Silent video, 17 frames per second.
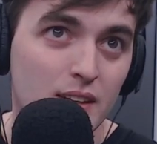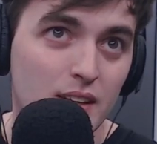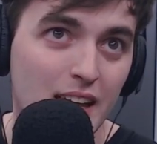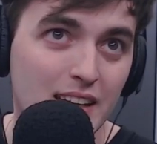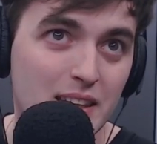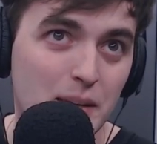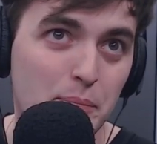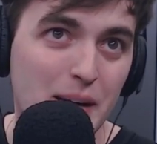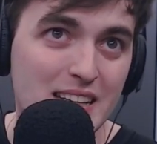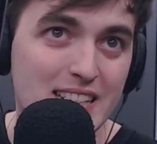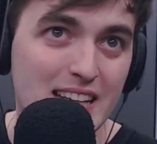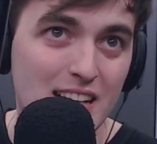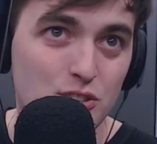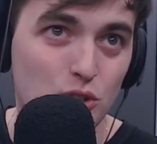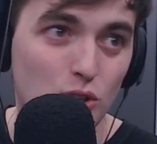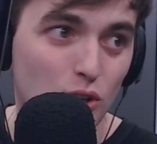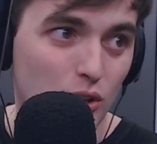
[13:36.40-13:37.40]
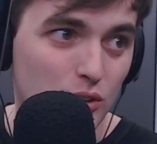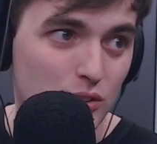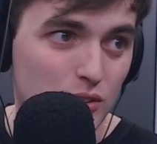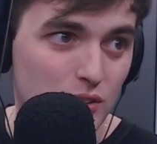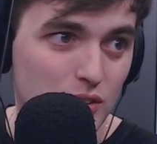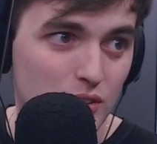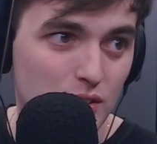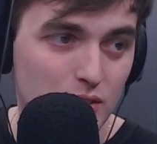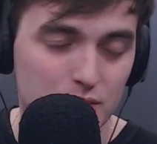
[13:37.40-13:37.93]
Este payaso.
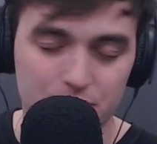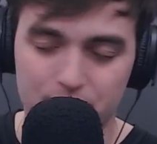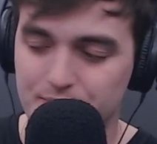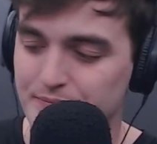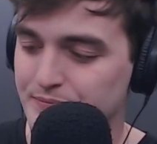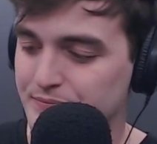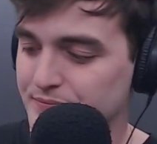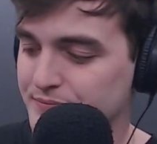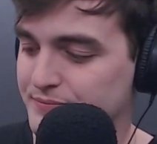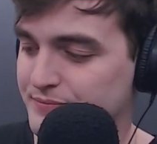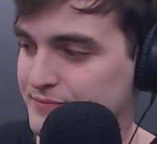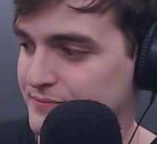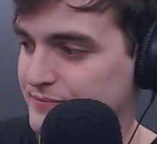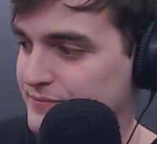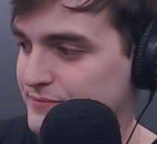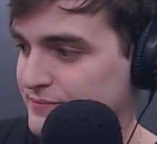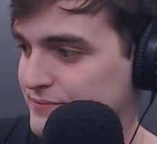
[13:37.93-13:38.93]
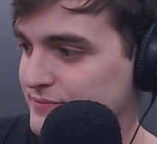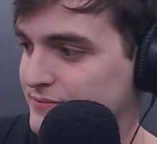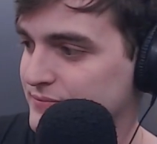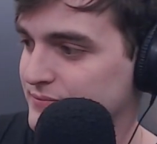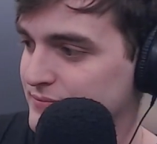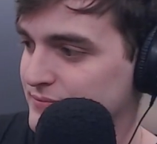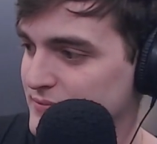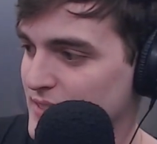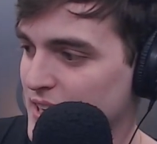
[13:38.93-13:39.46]
Ah, ese
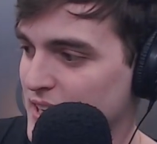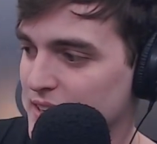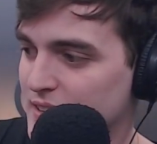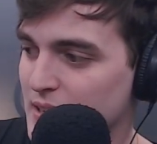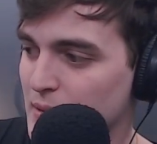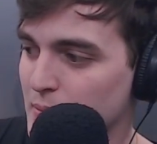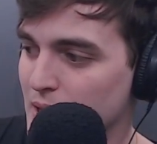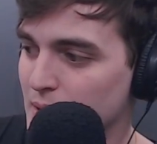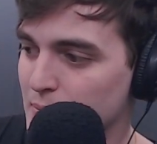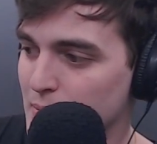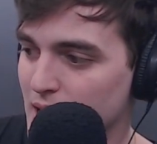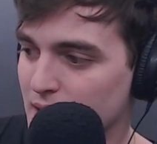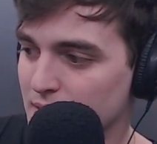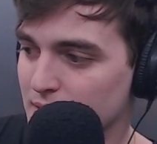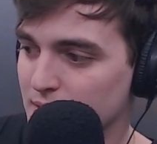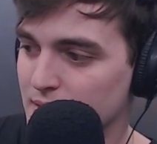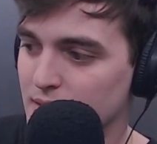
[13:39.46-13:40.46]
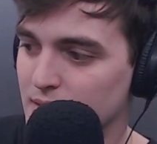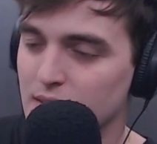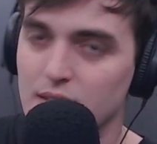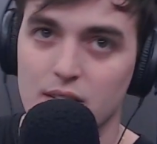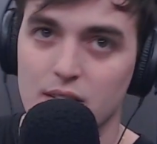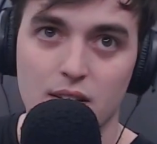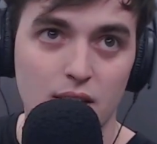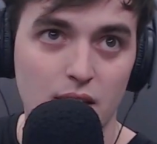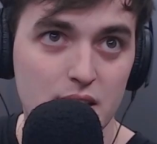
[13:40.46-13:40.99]
meme. este meme. Ok.
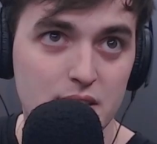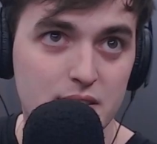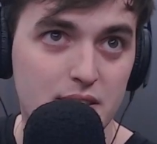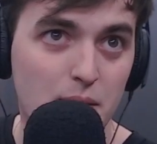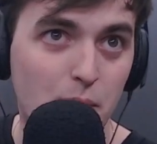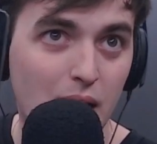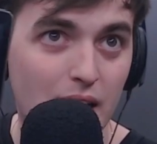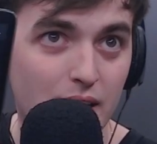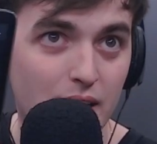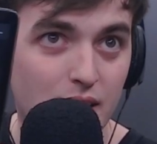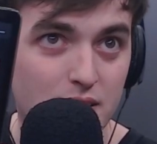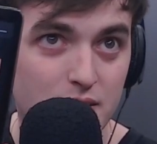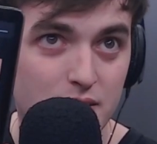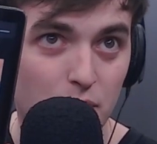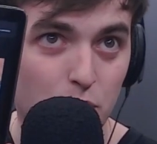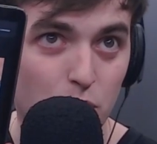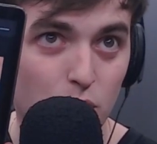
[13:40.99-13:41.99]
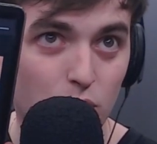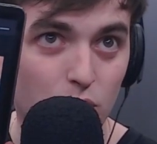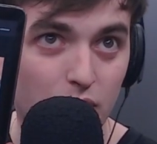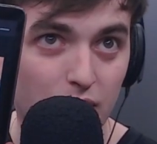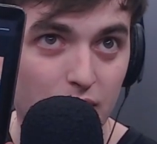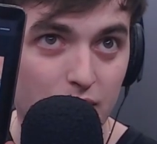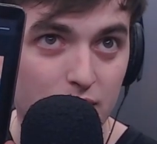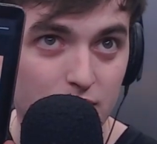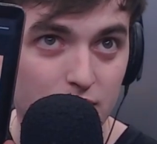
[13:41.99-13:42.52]
Este man, este
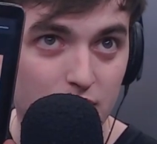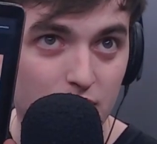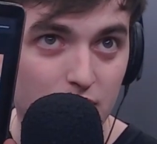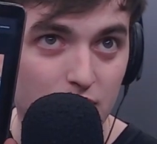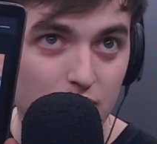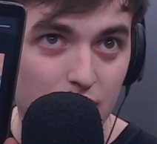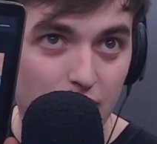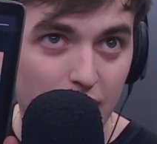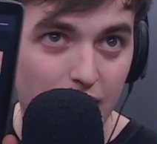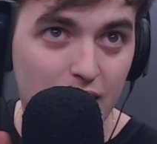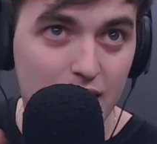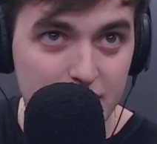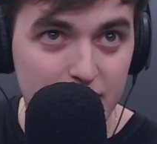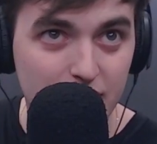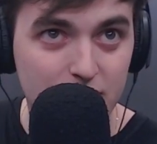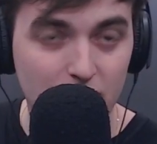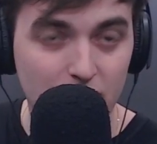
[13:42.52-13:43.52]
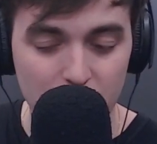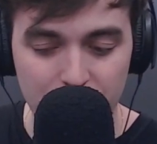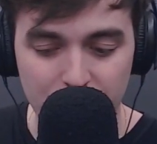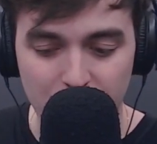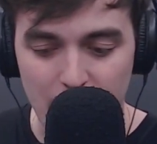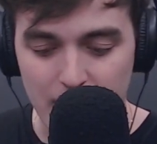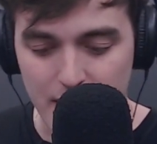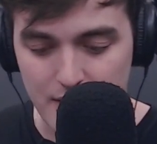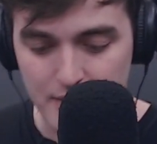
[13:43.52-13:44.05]
brother. Claro. Este
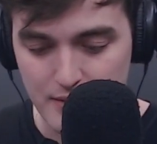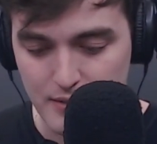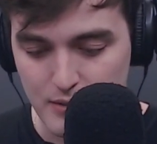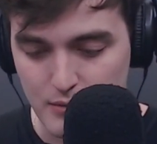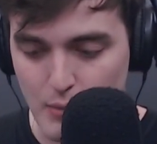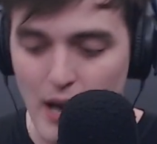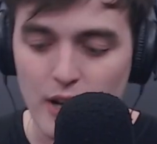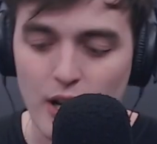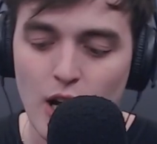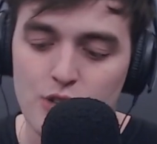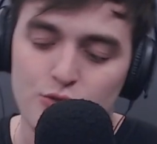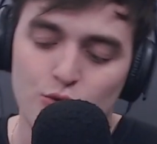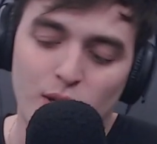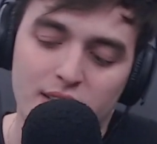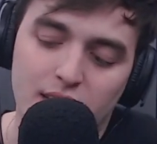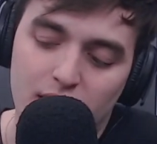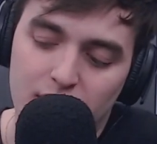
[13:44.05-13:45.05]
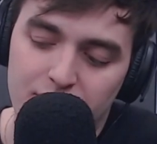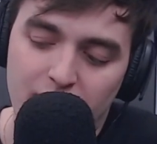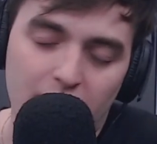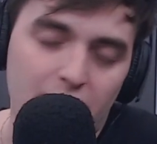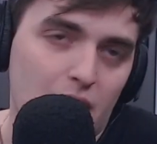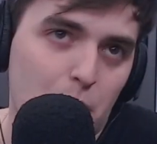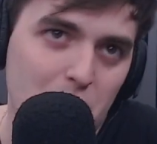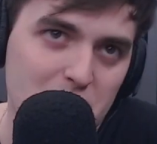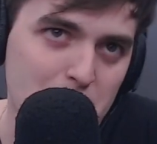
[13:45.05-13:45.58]
Terrifier. Bueno, no, no es Terrifier,
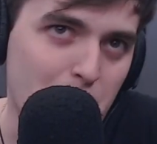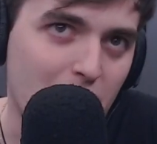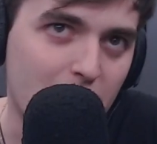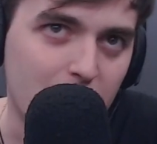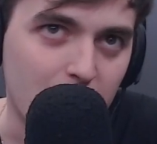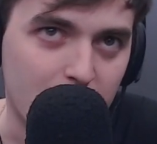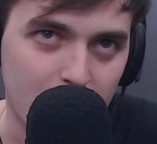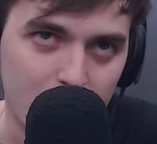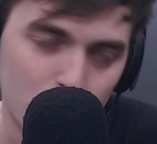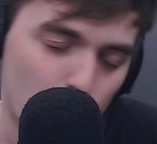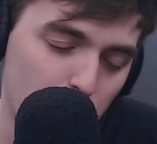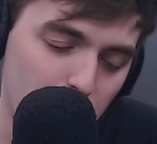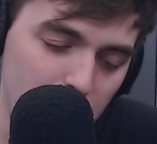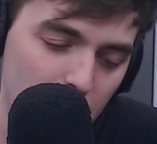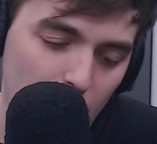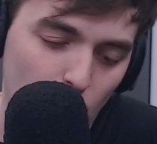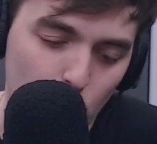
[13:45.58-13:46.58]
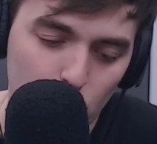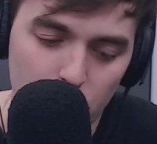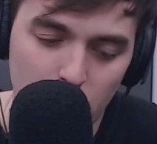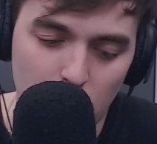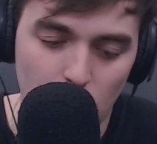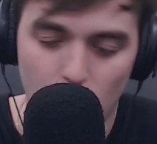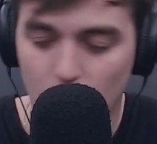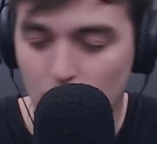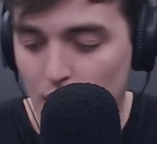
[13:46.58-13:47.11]
capaz se llama Kike, no vi ni la 1 ni la
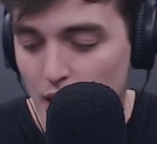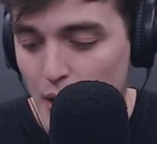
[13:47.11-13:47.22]
2.